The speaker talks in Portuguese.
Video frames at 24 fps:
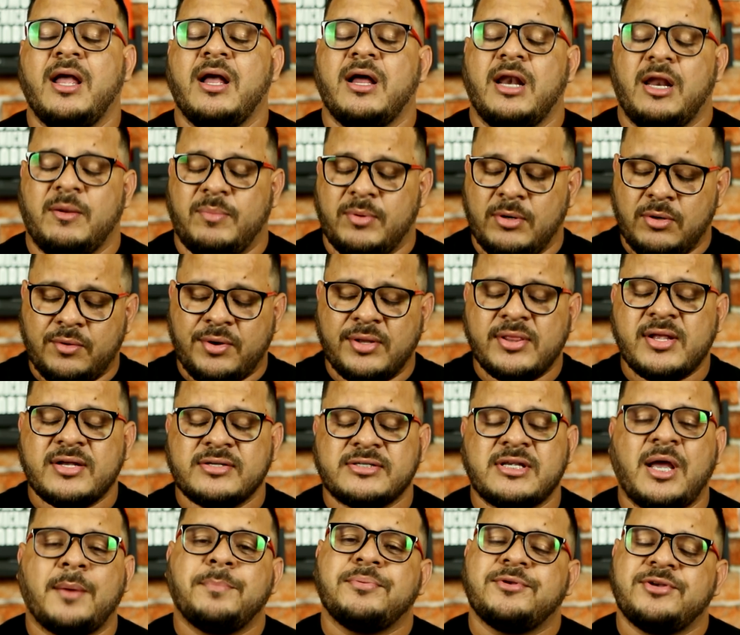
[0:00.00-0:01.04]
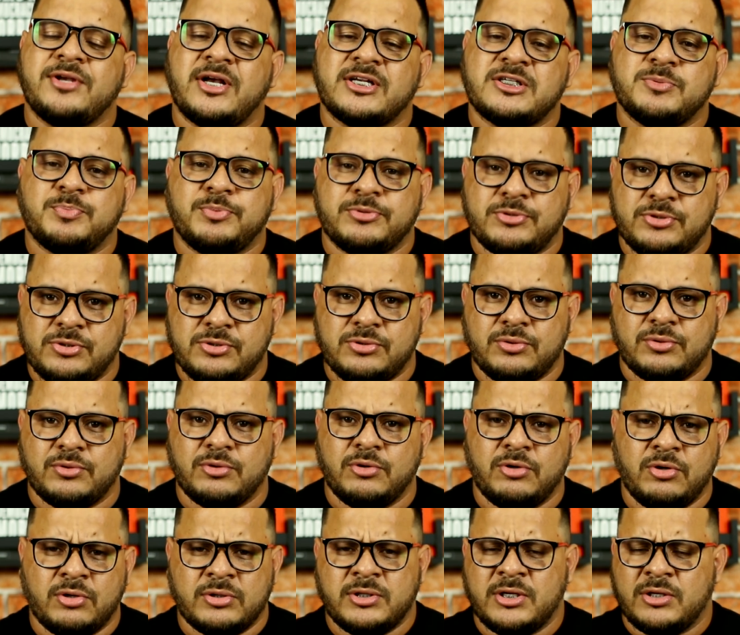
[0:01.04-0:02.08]
Lembrando que o Intercept já se
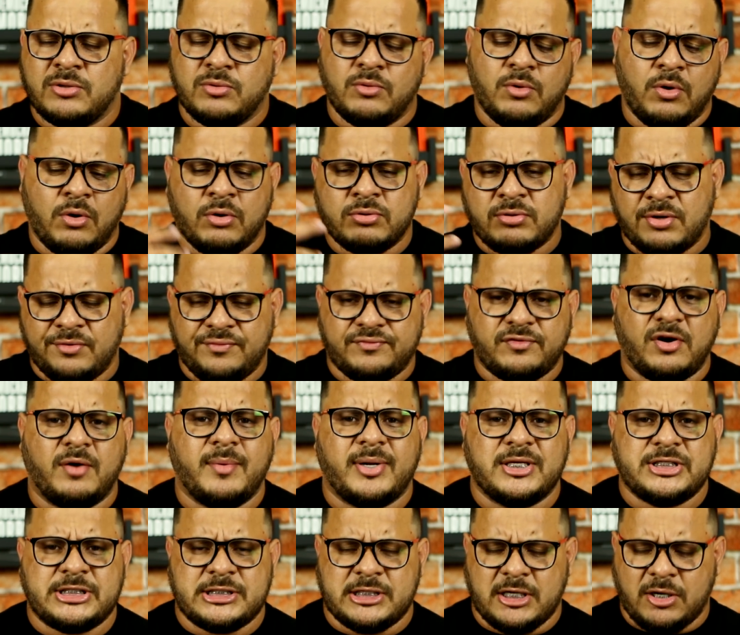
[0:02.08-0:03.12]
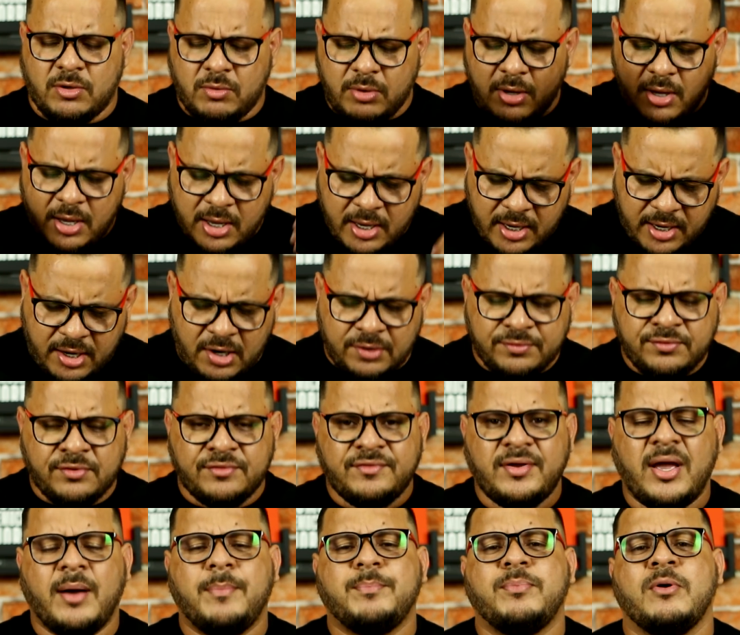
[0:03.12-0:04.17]
posicionou dando outra informação e eu vou
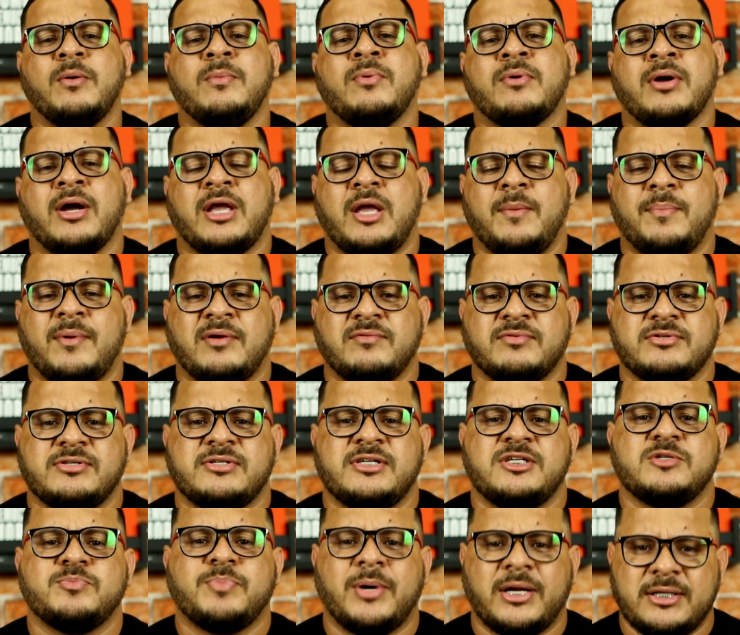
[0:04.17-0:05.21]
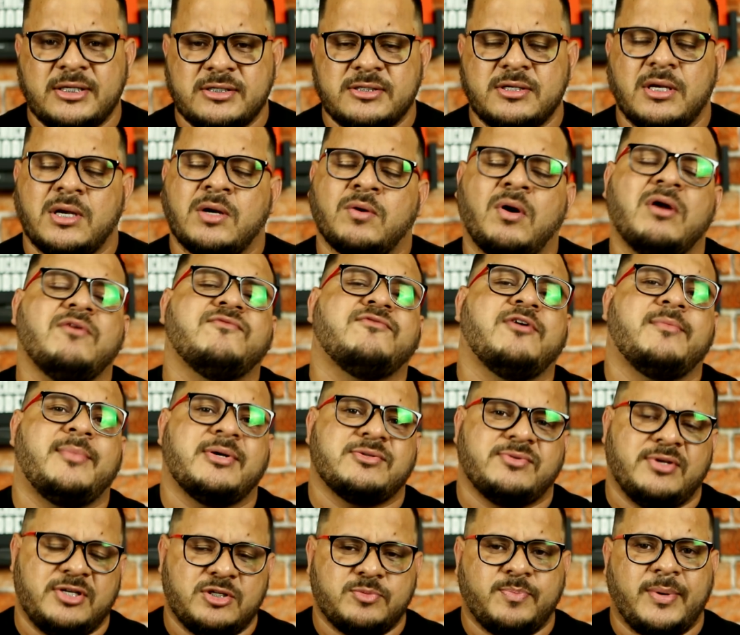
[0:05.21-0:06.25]
vir a público aqui para vocês para dizer qual
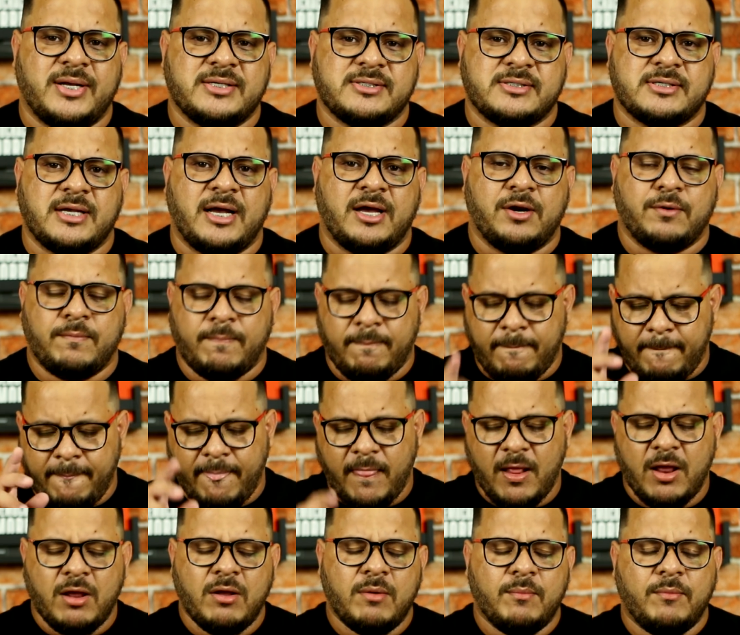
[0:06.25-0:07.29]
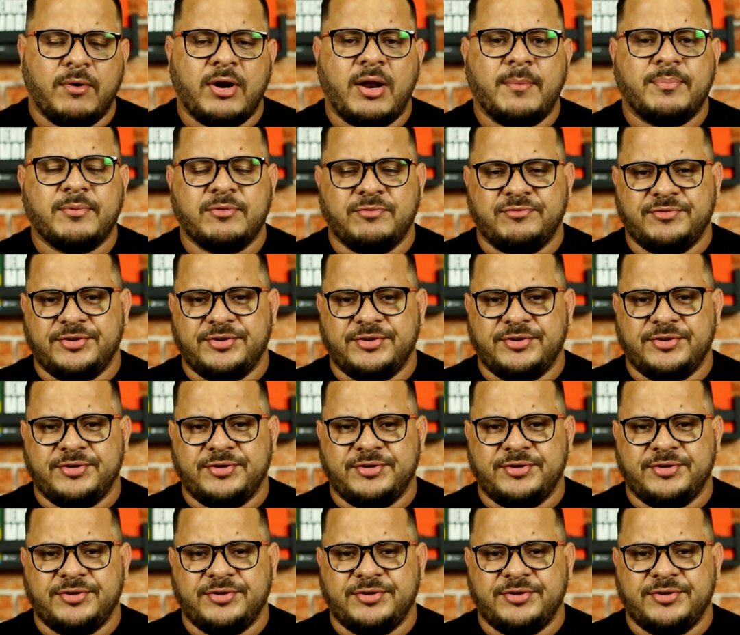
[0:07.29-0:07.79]
informação eles passaram. Bora pro